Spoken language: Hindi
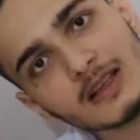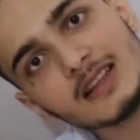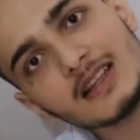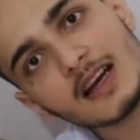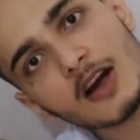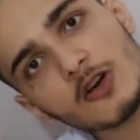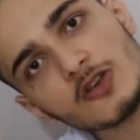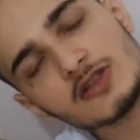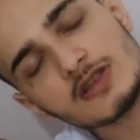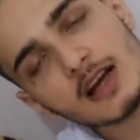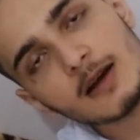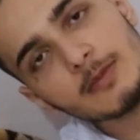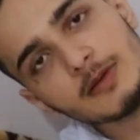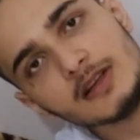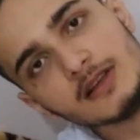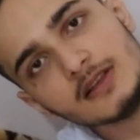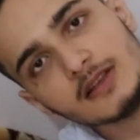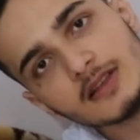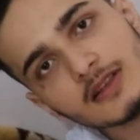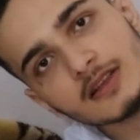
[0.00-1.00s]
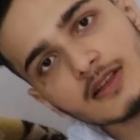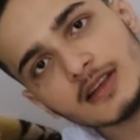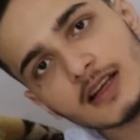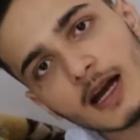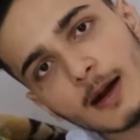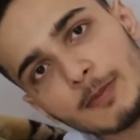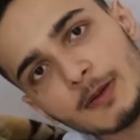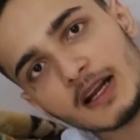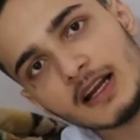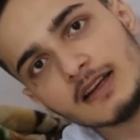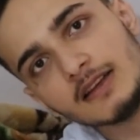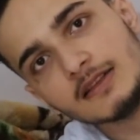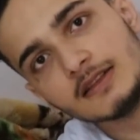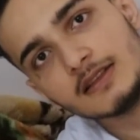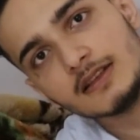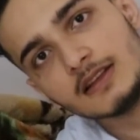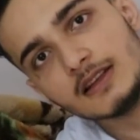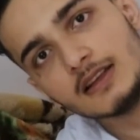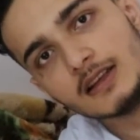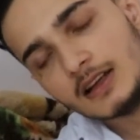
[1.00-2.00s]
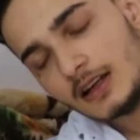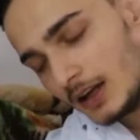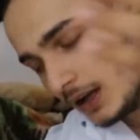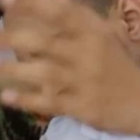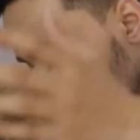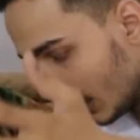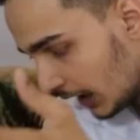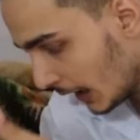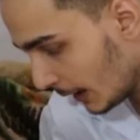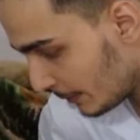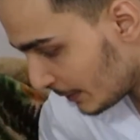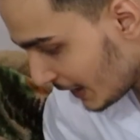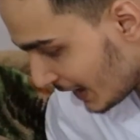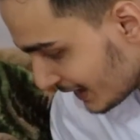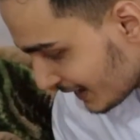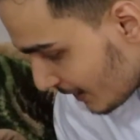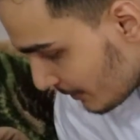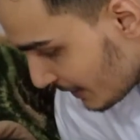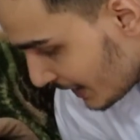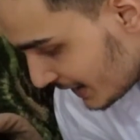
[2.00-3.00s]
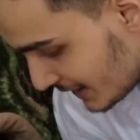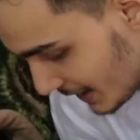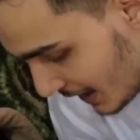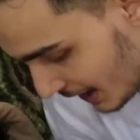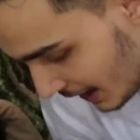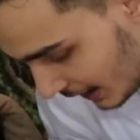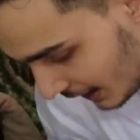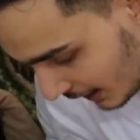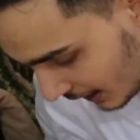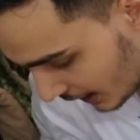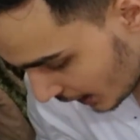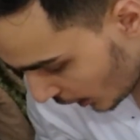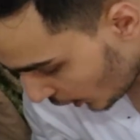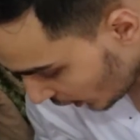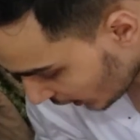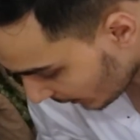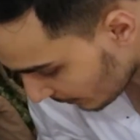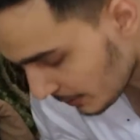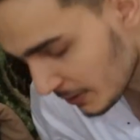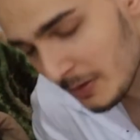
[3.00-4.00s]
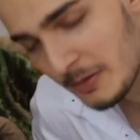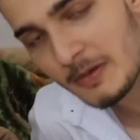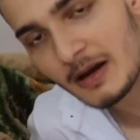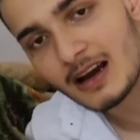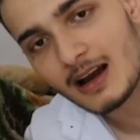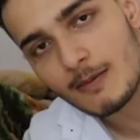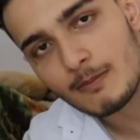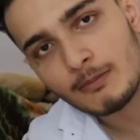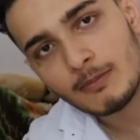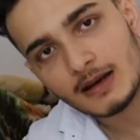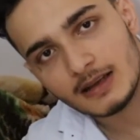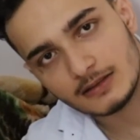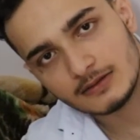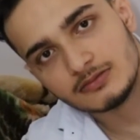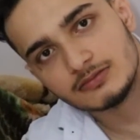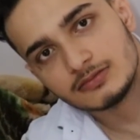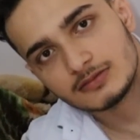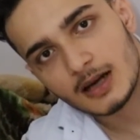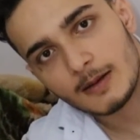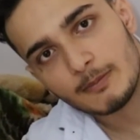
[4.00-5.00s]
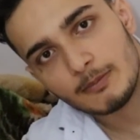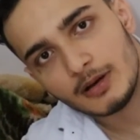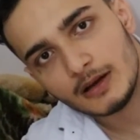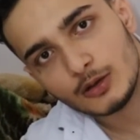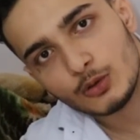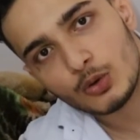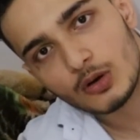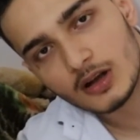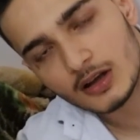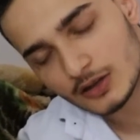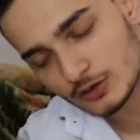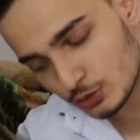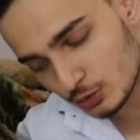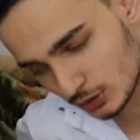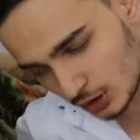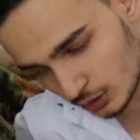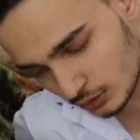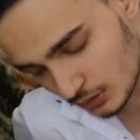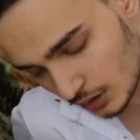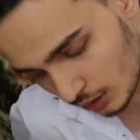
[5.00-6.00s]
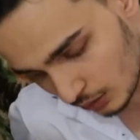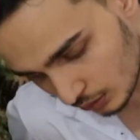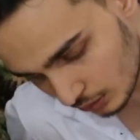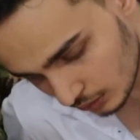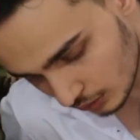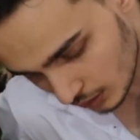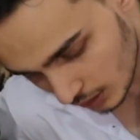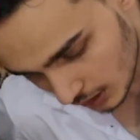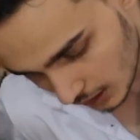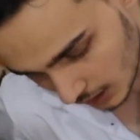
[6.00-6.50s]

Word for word: मंथ कौन सा अभी अप्रैल अप्रैल हाँ। अप्रैल का महीना है और अभी भी मैं कंबल कंबल ओढ़ के सोता हूँ देखो